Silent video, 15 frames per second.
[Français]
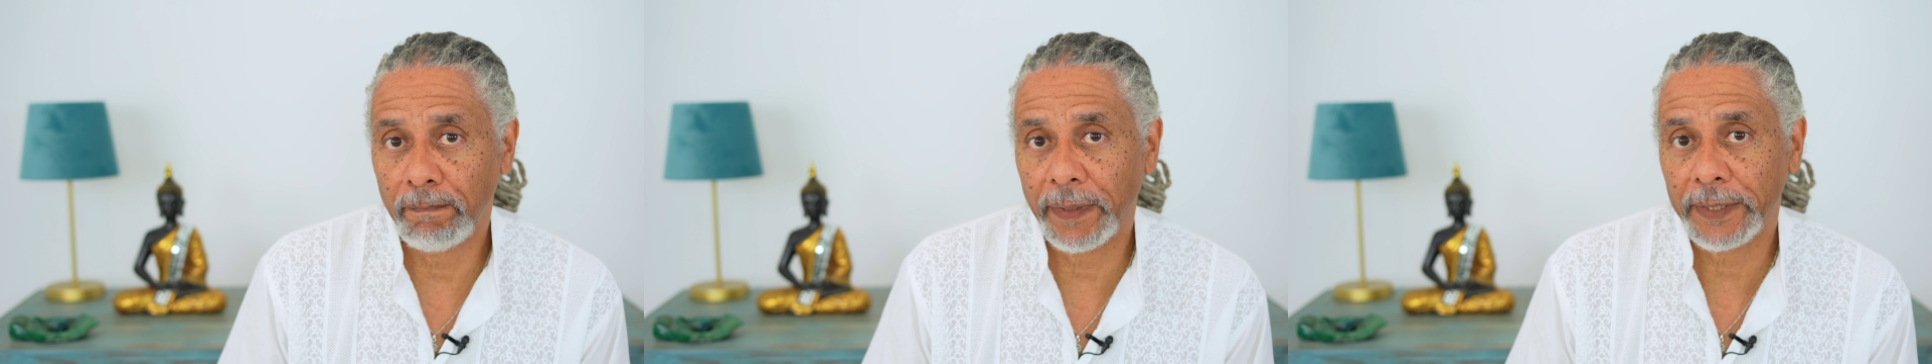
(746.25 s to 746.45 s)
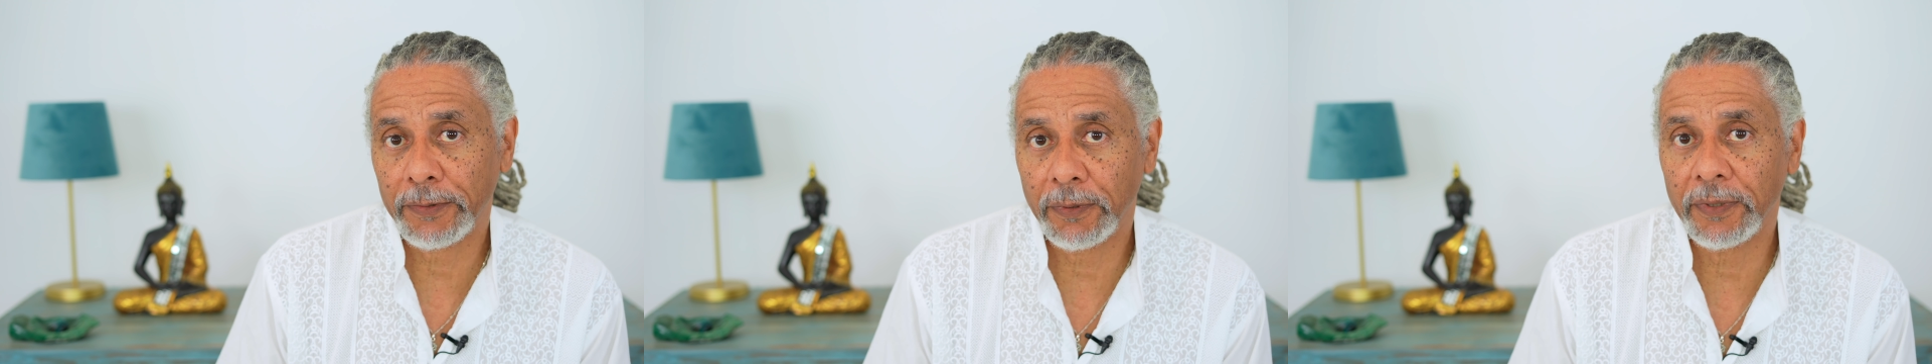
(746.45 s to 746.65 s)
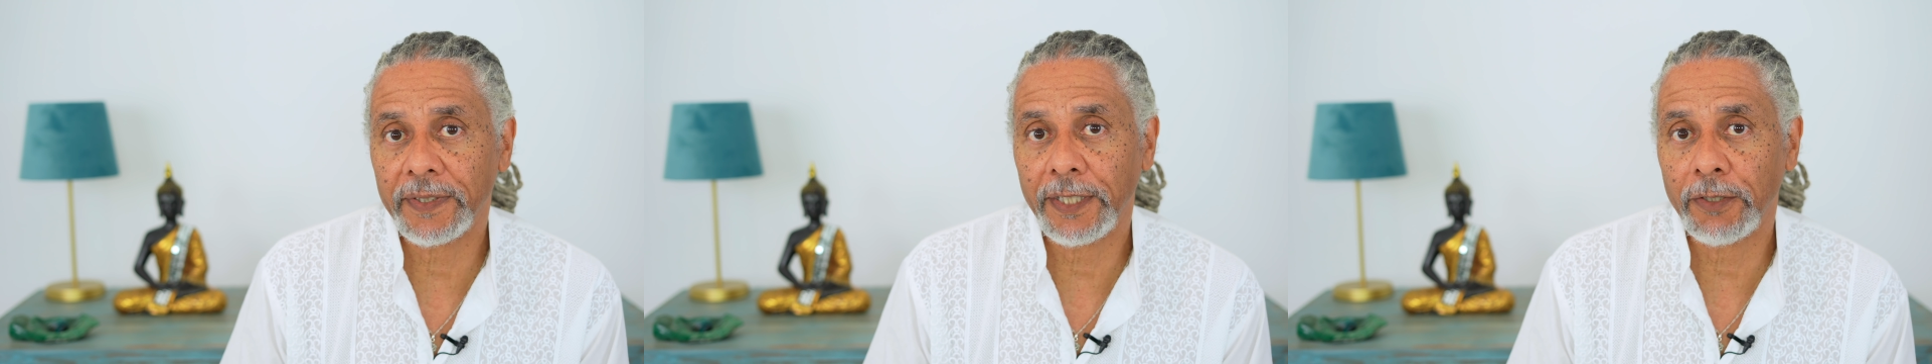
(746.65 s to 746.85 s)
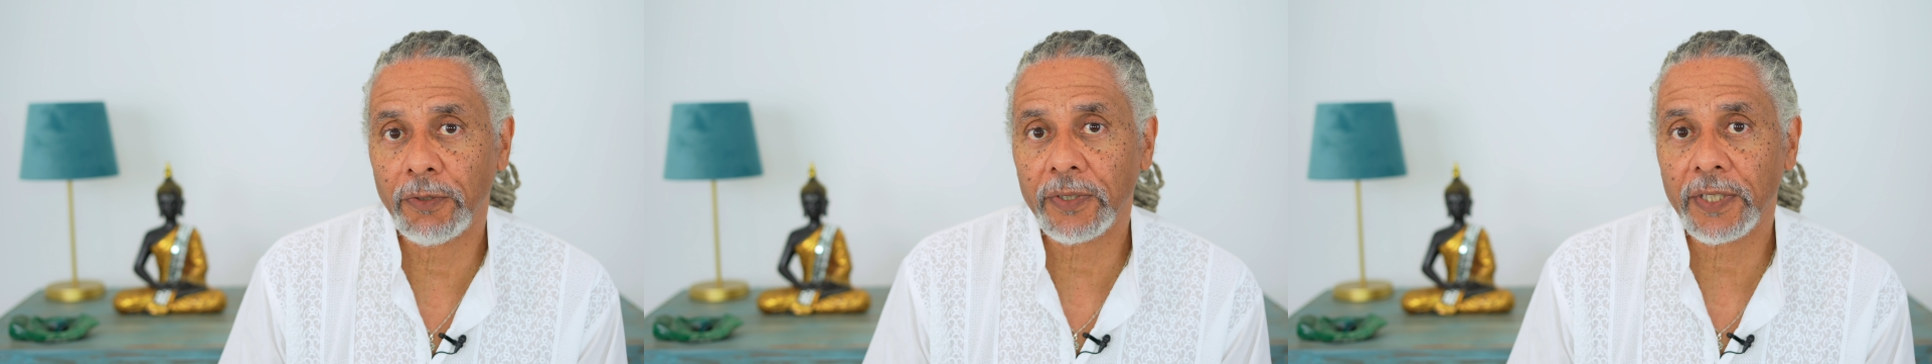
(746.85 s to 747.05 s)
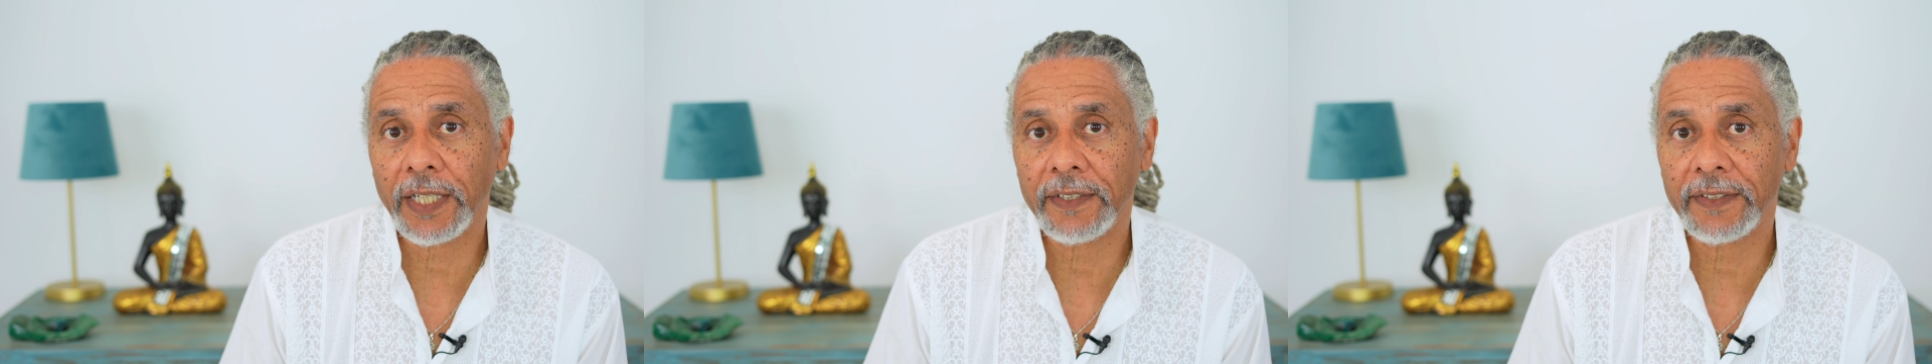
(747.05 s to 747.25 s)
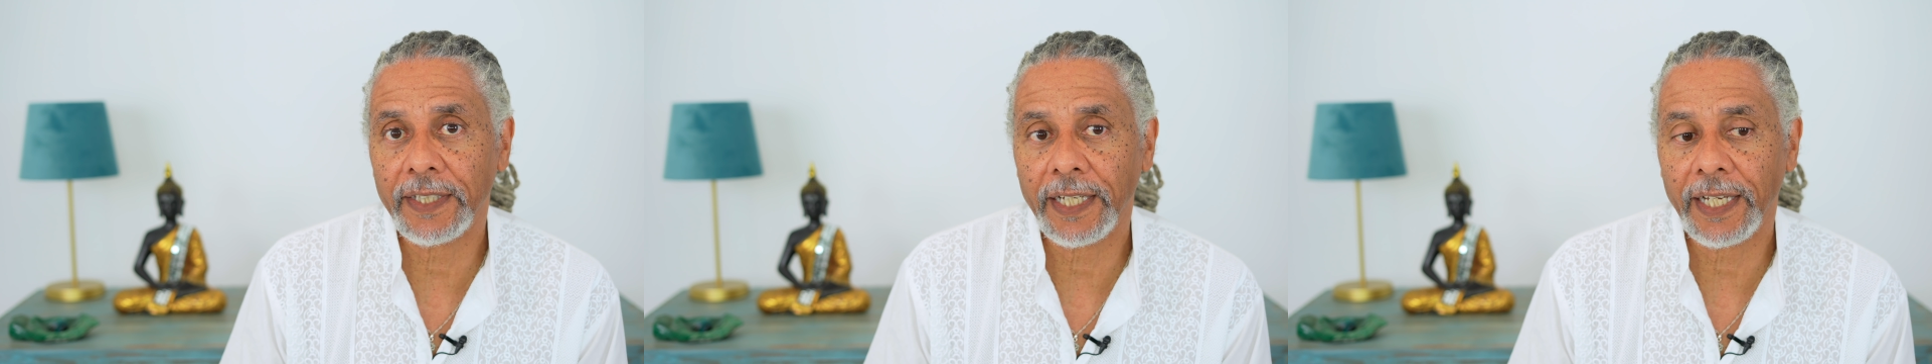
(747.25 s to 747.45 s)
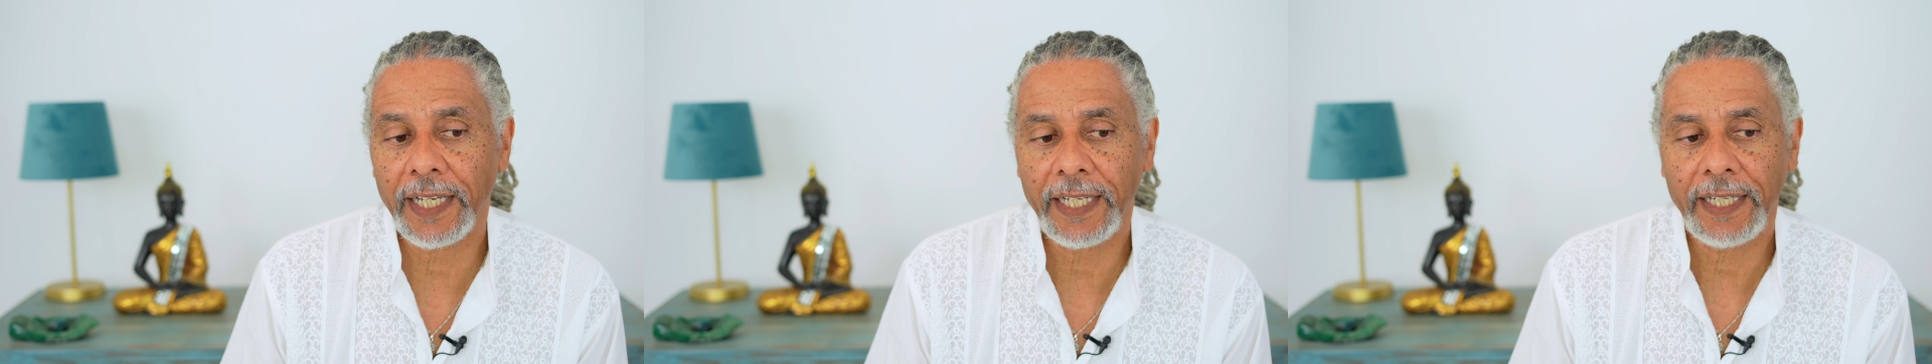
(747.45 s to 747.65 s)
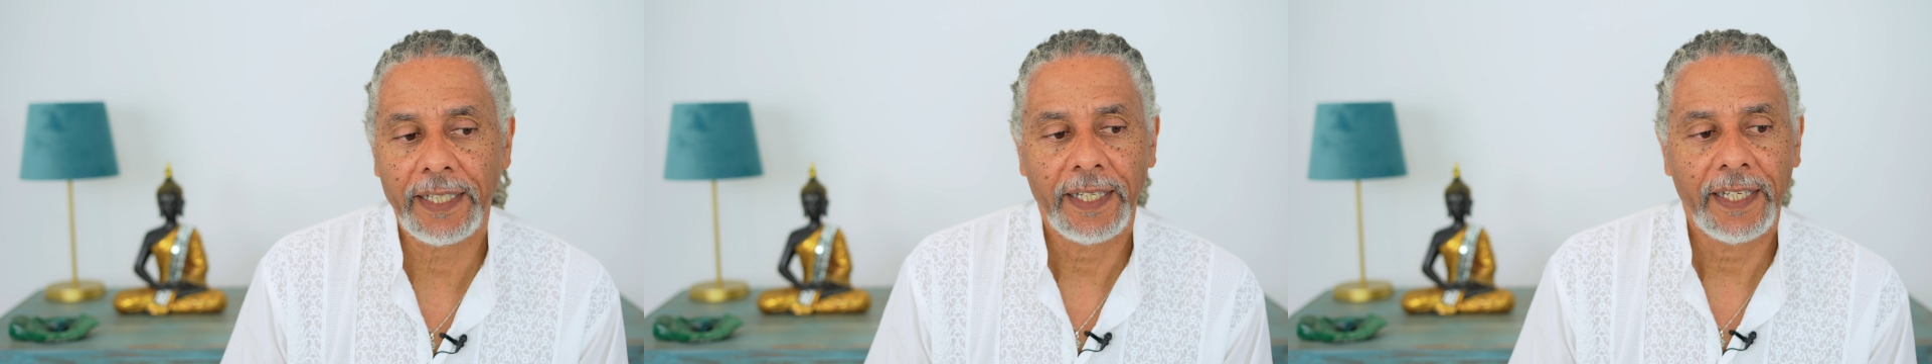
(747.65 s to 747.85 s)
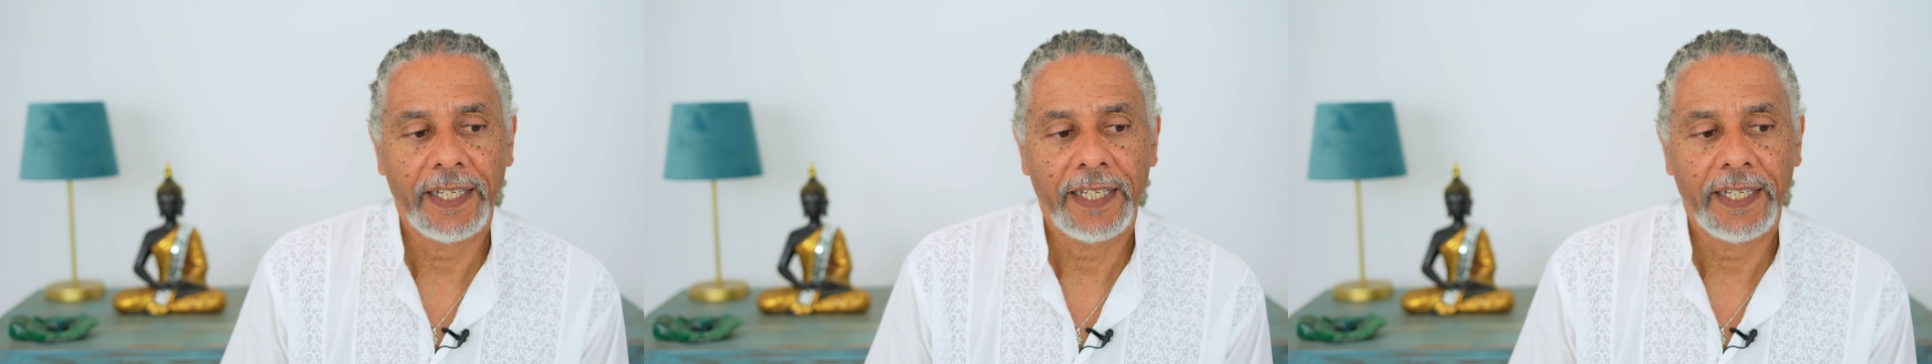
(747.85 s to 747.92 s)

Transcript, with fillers: parce que c'est notre intérêt